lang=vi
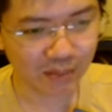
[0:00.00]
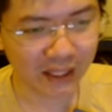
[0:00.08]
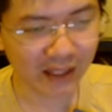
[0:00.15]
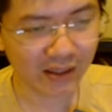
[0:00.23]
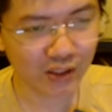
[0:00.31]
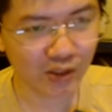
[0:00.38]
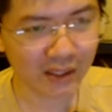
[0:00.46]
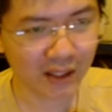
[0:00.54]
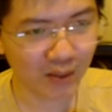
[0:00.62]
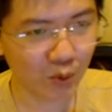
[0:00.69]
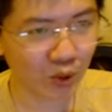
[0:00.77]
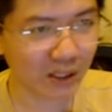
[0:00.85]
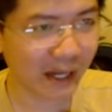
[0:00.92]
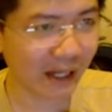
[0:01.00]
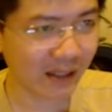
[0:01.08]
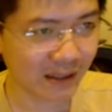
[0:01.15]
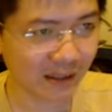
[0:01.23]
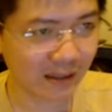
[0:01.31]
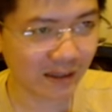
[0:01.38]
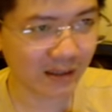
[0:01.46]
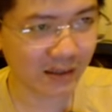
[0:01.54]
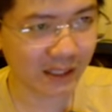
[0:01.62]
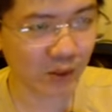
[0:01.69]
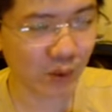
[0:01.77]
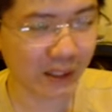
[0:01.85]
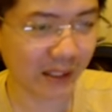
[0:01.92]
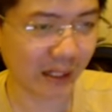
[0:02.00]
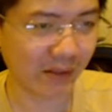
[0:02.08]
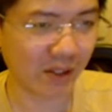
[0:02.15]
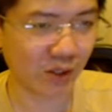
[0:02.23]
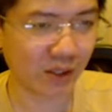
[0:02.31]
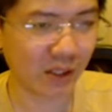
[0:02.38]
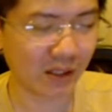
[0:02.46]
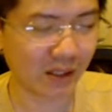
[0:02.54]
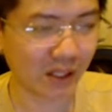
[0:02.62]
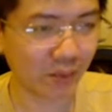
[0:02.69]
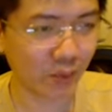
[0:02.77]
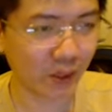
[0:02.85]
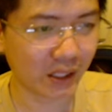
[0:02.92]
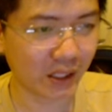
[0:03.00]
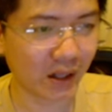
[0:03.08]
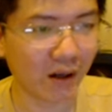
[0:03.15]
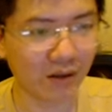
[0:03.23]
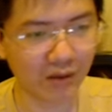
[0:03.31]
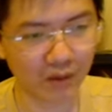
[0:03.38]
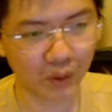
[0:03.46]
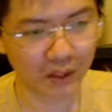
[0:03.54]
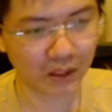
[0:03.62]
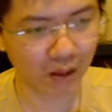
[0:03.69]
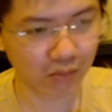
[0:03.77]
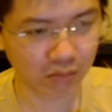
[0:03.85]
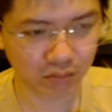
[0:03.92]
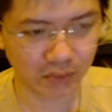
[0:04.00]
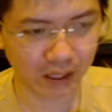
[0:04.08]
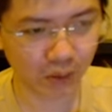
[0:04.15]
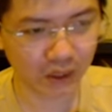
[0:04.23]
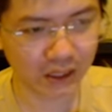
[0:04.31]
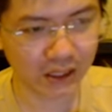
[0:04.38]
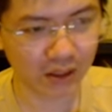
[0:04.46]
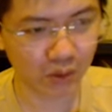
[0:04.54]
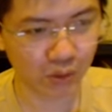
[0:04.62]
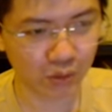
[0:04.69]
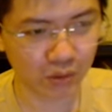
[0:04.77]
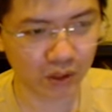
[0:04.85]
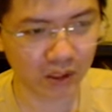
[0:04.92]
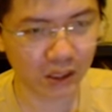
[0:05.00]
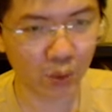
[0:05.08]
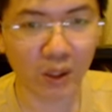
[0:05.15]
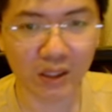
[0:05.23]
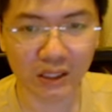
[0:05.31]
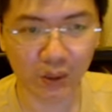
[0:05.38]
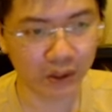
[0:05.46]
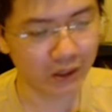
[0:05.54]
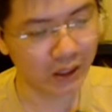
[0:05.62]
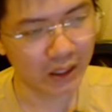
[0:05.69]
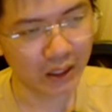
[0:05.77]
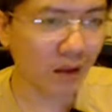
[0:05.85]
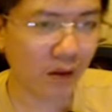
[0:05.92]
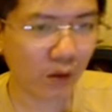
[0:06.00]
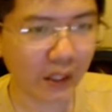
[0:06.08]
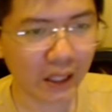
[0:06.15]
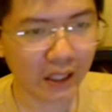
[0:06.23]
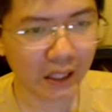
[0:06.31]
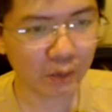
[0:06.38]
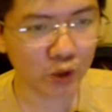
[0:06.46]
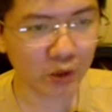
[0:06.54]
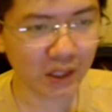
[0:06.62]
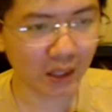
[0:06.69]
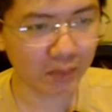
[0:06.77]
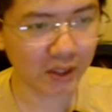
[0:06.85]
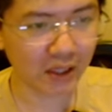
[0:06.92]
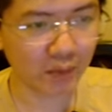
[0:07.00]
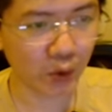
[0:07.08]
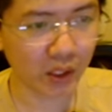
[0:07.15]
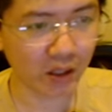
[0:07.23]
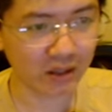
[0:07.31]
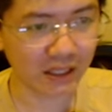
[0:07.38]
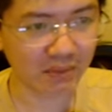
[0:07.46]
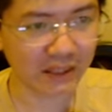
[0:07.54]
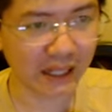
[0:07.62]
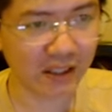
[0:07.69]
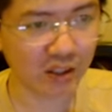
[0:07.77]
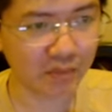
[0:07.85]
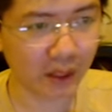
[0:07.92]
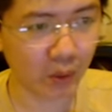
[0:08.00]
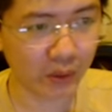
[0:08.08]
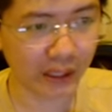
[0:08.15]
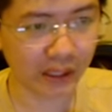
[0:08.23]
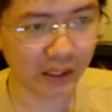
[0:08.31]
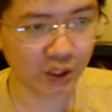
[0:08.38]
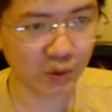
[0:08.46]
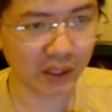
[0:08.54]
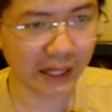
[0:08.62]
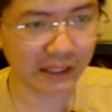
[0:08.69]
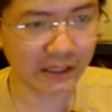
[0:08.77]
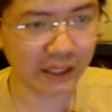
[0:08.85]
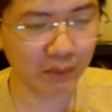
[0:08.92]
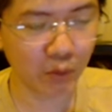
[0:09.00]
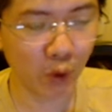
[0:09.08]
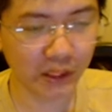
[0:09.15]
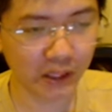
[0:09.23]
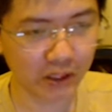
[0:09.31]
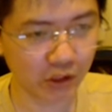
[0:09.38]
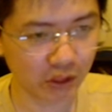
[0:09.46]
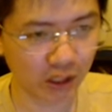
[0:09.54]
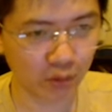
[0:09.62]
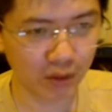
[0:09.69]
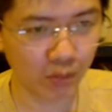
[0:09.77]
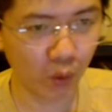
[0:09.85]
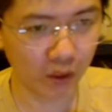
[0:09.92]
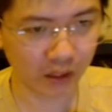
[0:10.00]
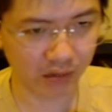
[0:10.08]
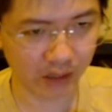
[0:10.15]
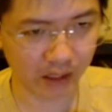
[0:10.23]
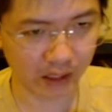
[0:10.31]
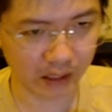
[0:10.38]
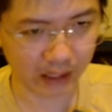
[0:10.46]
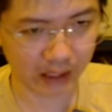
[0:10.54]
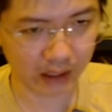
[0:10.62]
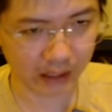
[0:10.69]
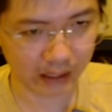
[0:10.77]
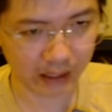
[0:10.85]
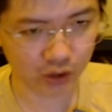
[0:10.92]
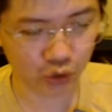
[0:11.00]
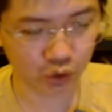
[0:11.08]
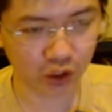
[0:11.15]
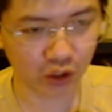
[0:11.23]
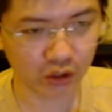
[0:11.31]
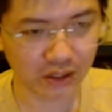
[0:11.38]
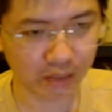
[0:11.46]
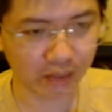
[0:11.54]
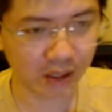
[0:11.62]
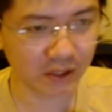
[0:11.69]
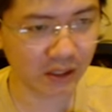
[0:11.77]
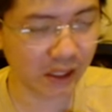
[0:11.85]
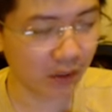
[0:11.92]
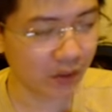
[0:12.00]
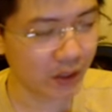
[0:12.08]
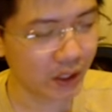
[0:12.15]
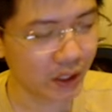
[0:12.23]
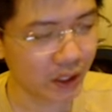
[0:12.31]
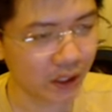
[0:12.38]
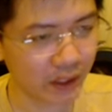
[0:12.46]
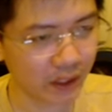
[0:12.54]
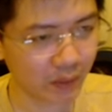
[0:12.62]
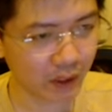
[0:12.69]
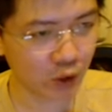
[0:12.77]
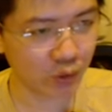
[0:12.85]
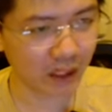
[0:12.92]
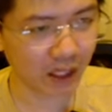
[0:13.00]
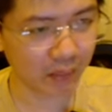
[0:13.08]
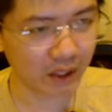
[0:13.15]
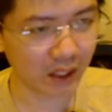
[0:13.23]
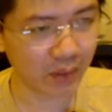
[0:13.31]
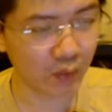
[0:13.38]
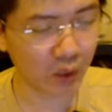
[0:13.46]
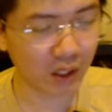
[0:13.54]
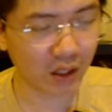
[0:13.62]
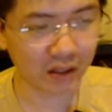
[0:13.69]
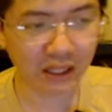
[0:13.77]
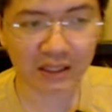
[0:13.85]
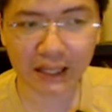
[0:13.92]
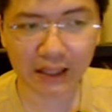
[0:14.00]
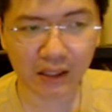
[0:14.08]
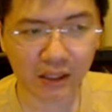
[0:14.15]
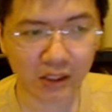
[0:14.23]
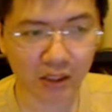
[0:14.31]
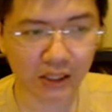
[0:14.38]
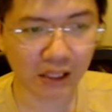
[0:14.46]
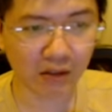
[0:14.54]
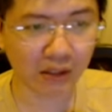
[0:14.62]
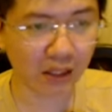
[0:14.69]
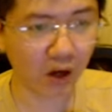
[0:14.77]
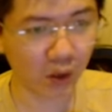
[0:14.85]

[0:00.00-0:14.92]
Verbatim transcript: cầm tiền rồi chúng ta đợi mua con khác giai đoạn này phải nói thật là cái mô hình cờ nó hoạt động theo cái chiều tiêu cực nhiều hơn có nghĩa là nếu mà chúng ta gặp những cái mô hình cờ giảm giá như con pau này thì chúng ta hạn chế mua nhé chúng ta không nên mua tại vì là cái khả năng rủi ro nó giảm thêm rất nhiều nhưng mà chúng ta gặp những cái mô hình cờ tăng giá thì chưa chắc đã